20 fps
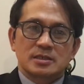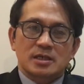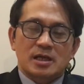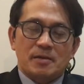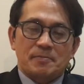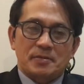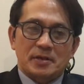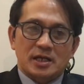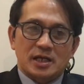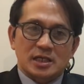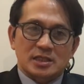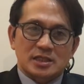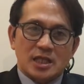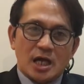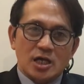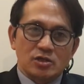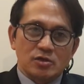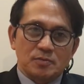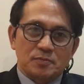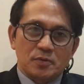kapag ka
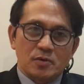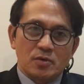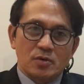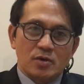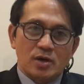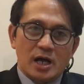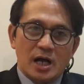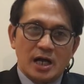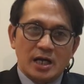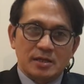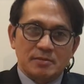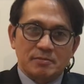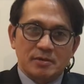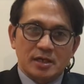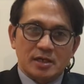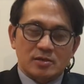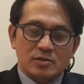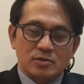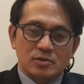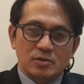tayo po ay
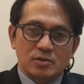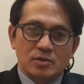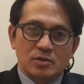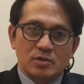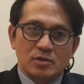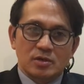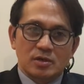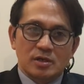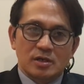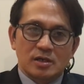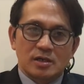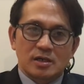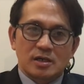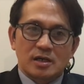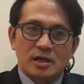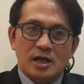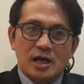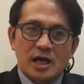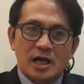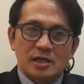merong
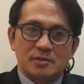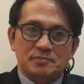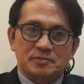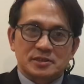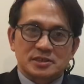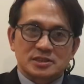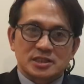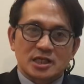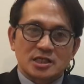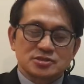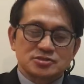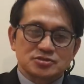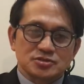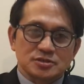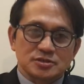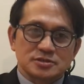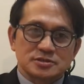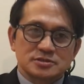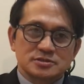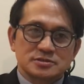
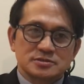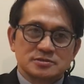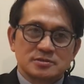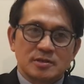hypertension